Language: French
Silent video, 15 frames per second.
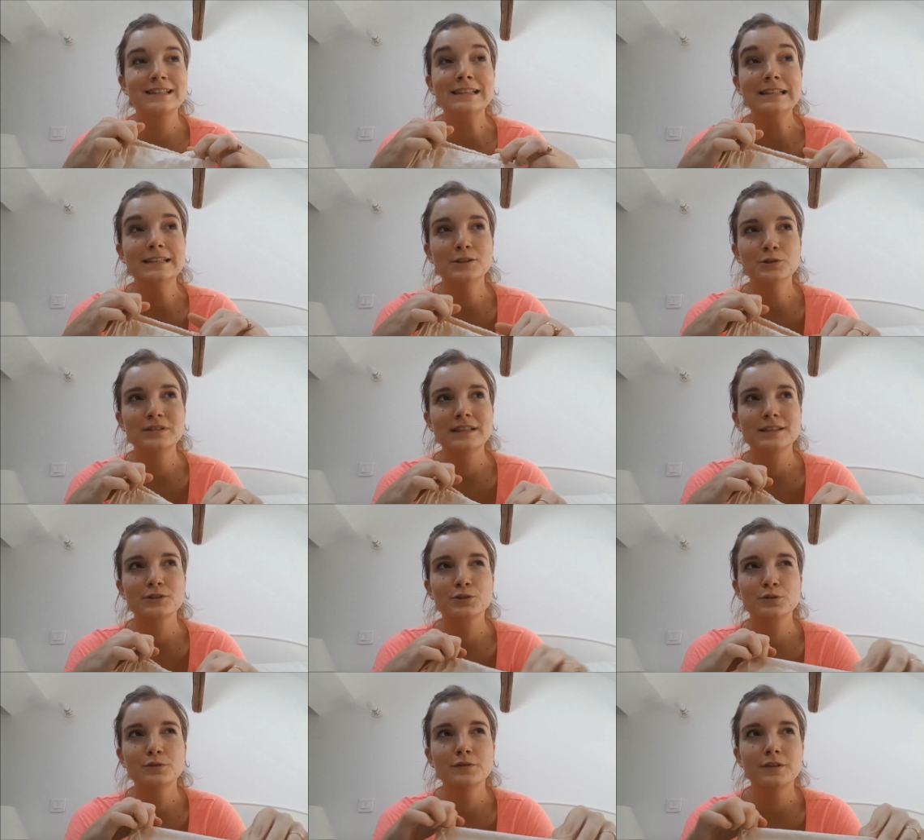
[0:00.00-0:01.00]
Nilou, ça
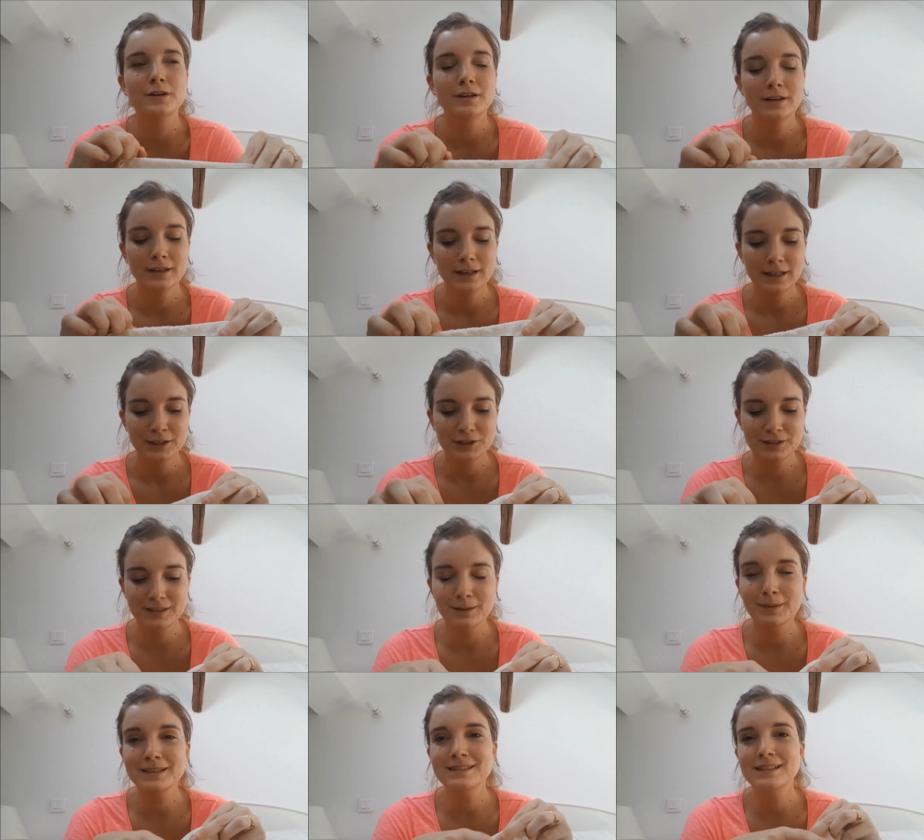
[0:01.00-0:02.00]
se trouve. Je
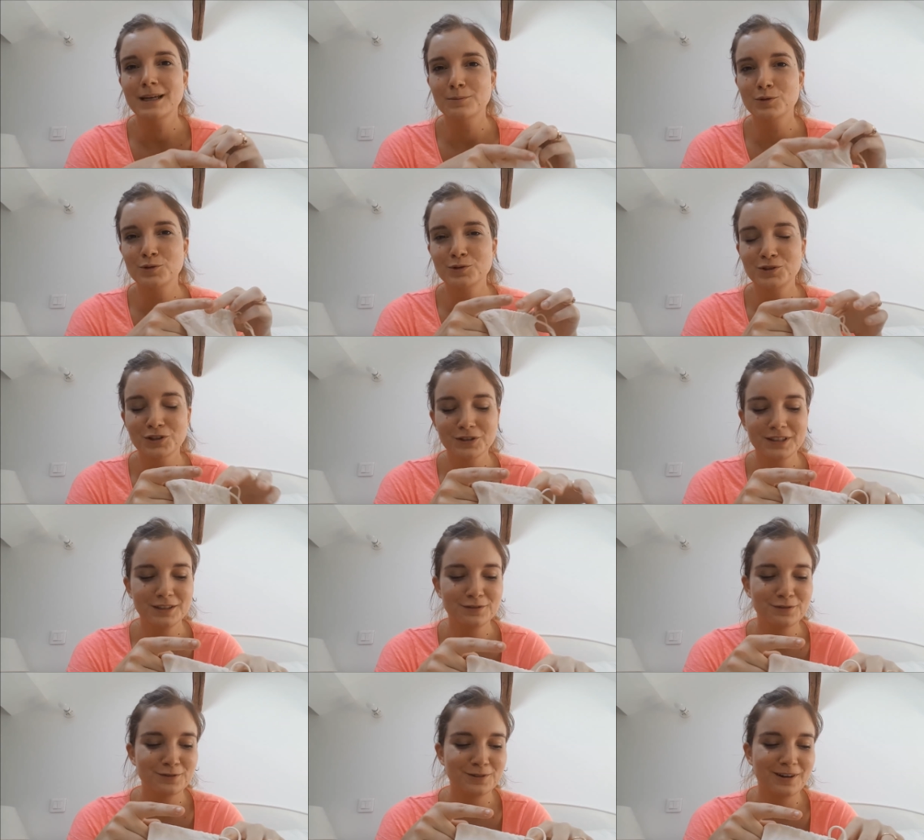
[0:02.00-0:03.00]
sais pas s'il y a beaucoup de gens
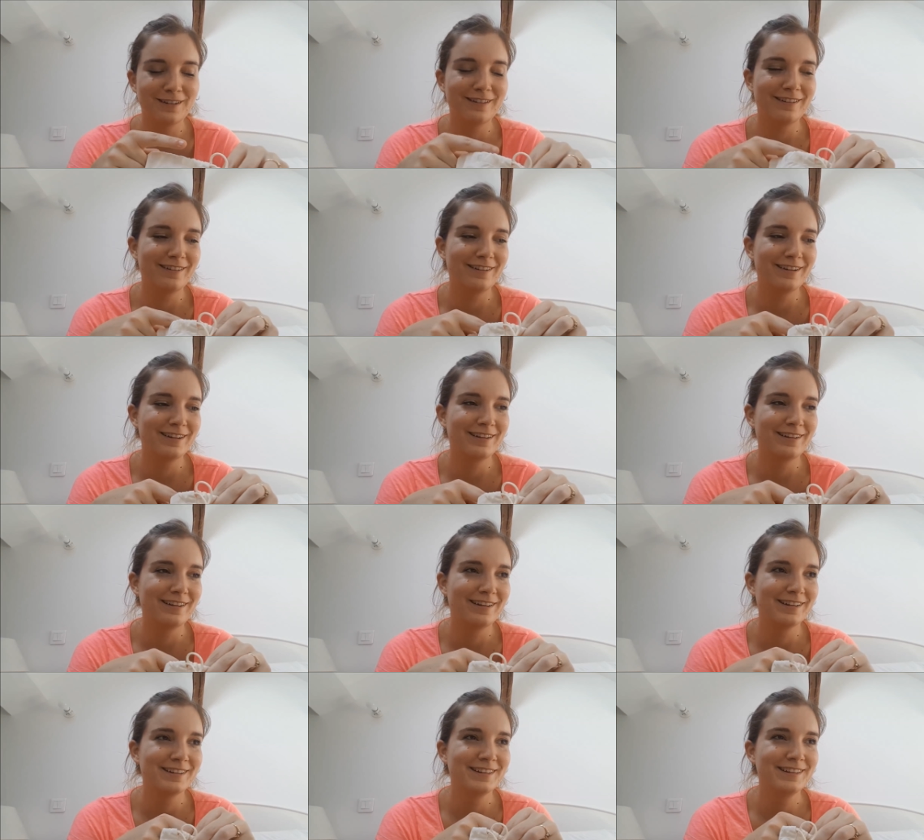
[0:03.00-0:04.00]
qui font,
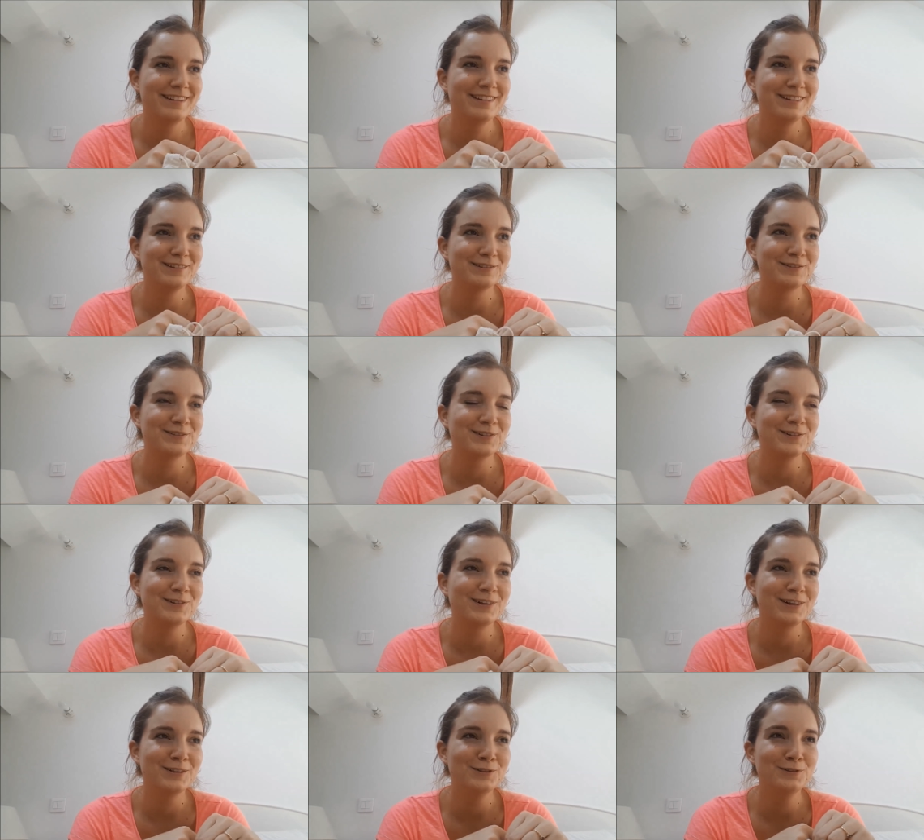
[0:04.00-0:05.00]
euh,
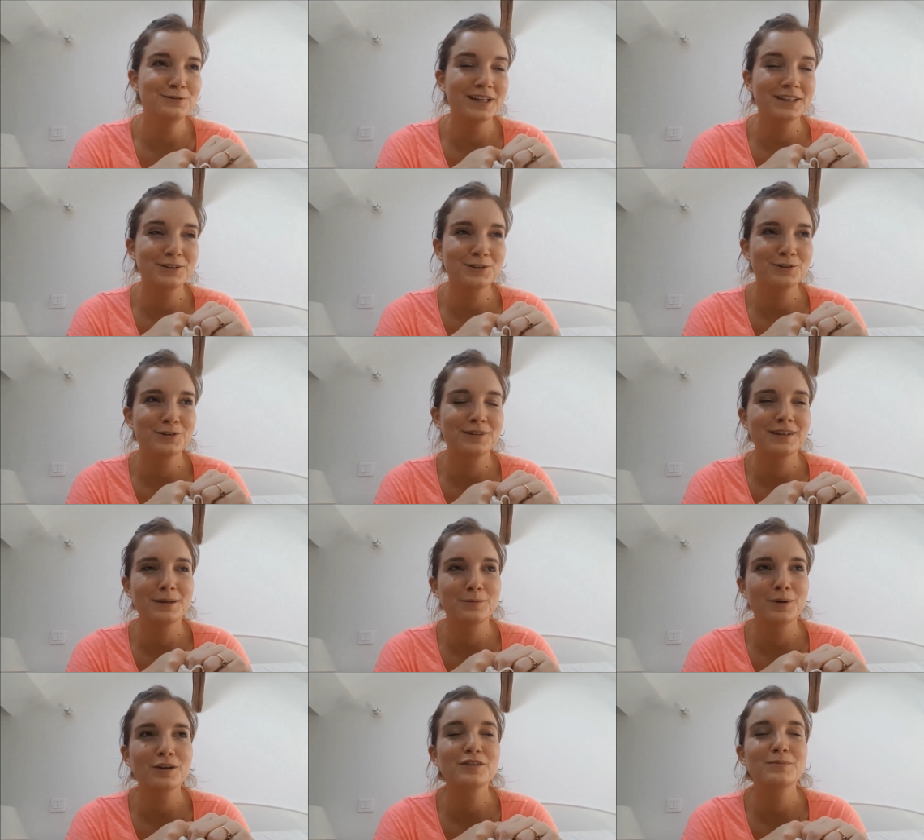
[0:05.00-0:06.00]
font euh, l'ouverture de
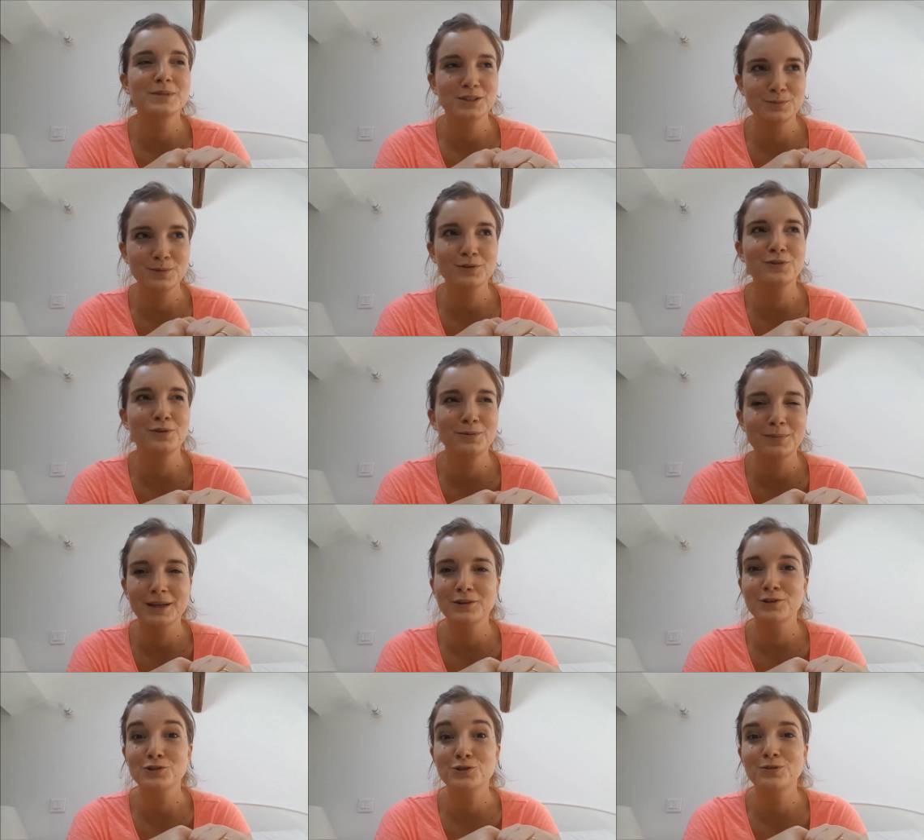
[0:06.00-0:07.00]
cette box, mais je pense que
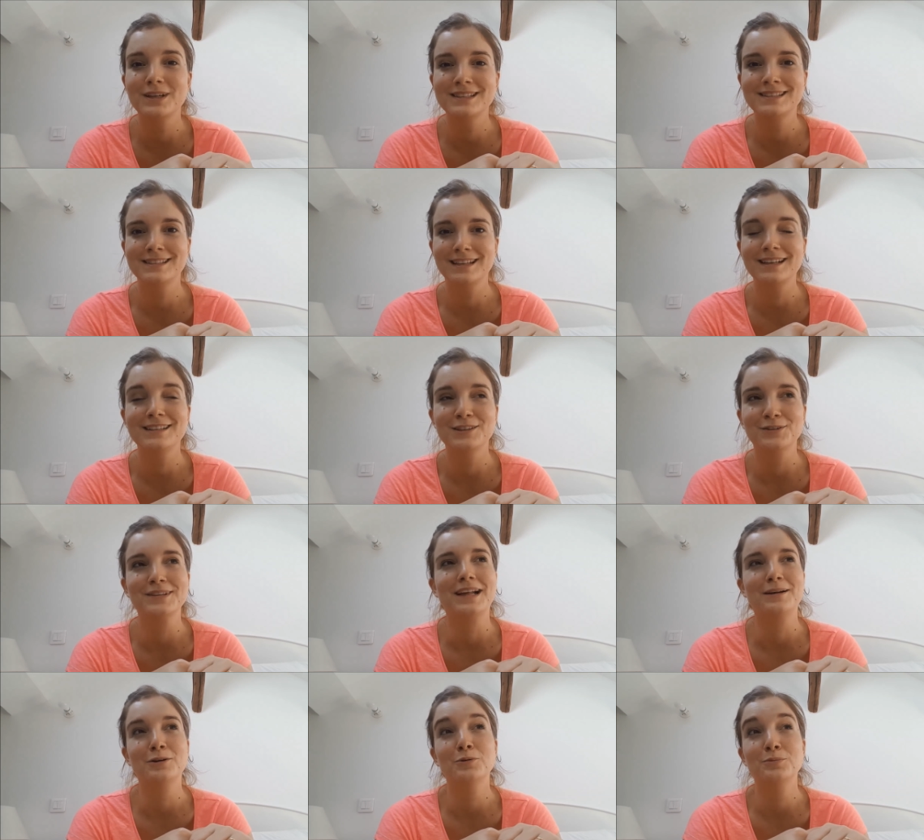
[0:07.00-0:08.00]
maintenant je dois être celle qui
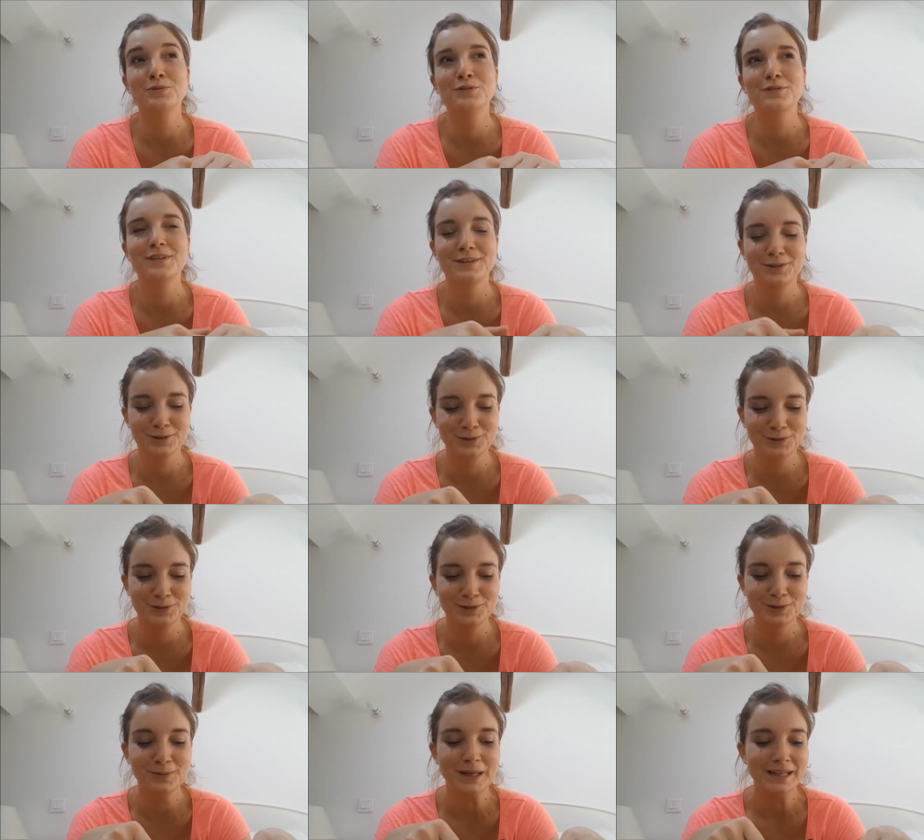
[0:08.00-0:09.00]
en a le plus fait sur
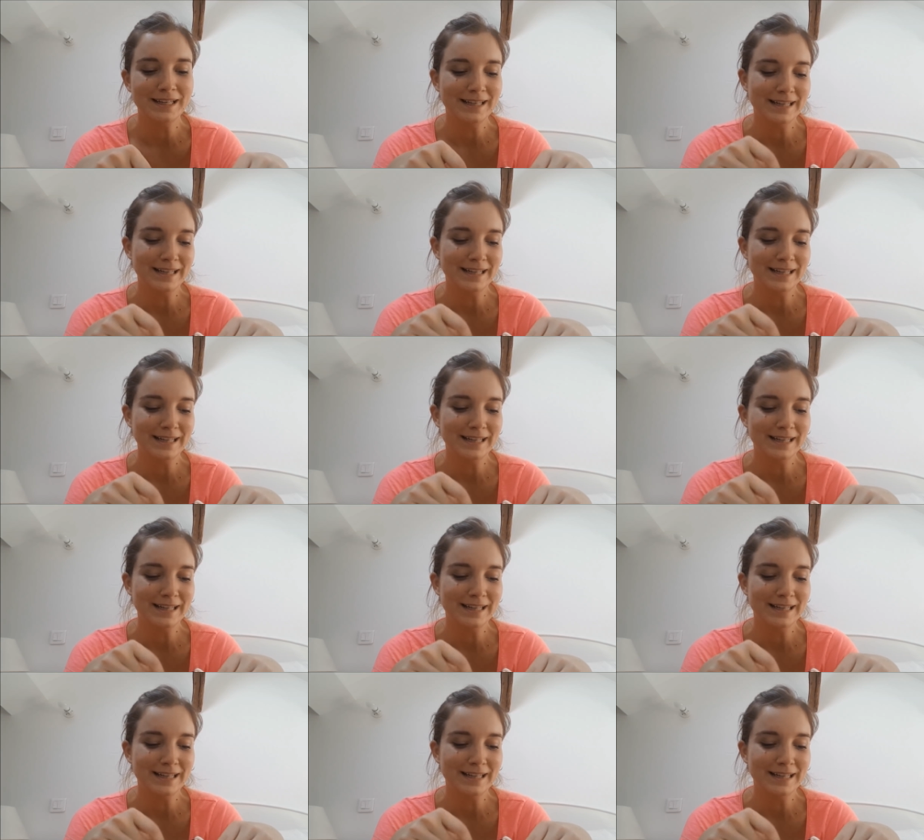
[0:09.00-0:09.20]
YouTube.